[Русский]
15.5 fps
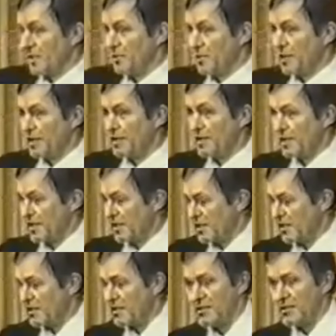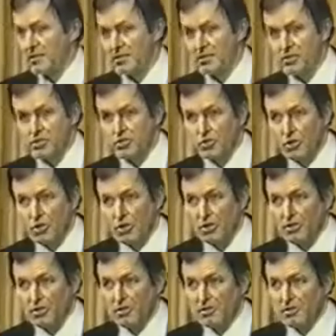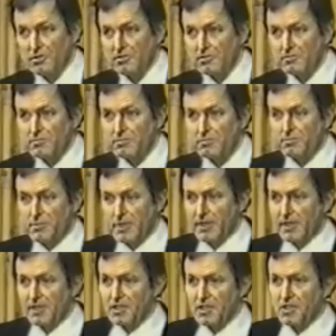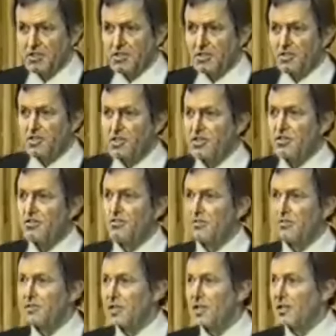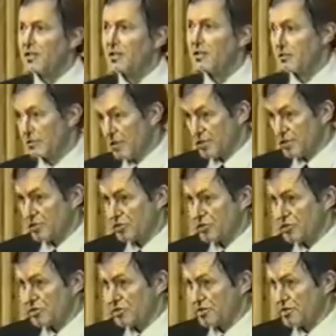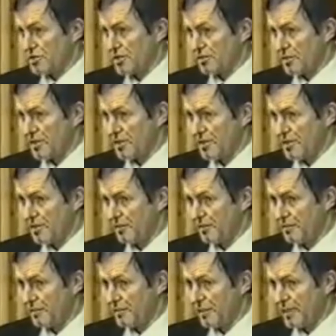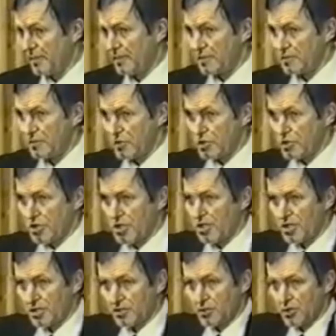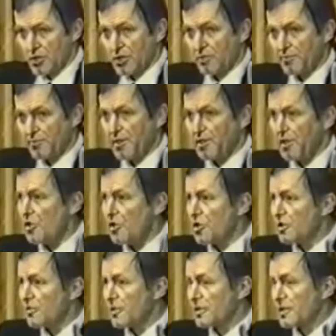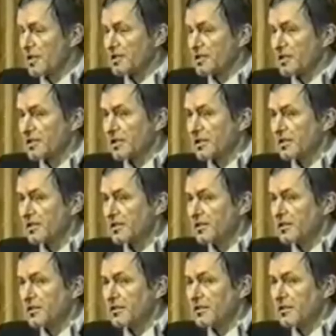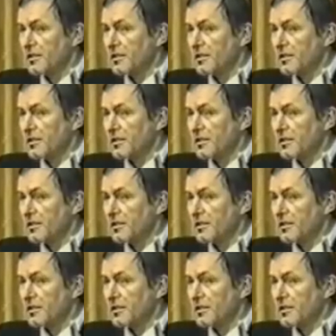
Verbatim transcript: Модель показала, что биологическая жизнь во Вселенной, в нашей Солнечной системе, возможно только на определенном отрезке,